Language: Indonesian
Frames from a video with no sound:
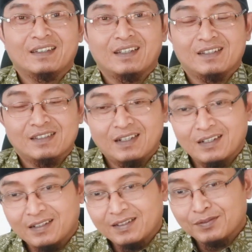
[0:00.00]
agar
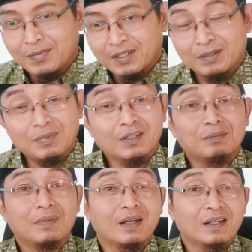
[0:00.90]
channel ini semakin
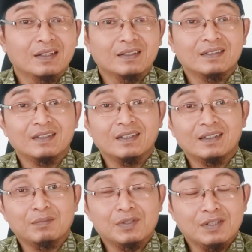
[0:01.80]
berkembang
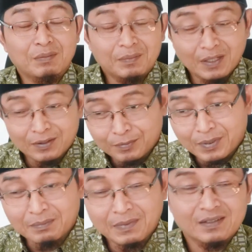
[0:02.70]
dan bisa membantu
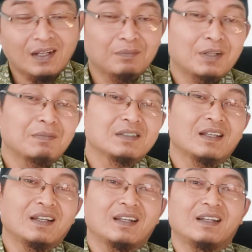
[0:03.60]

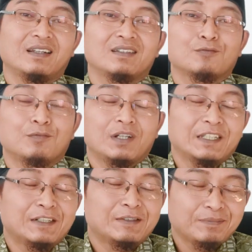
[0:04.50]
permasalahan-permasalahan Anda
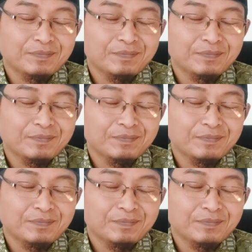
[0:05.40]
semuanya.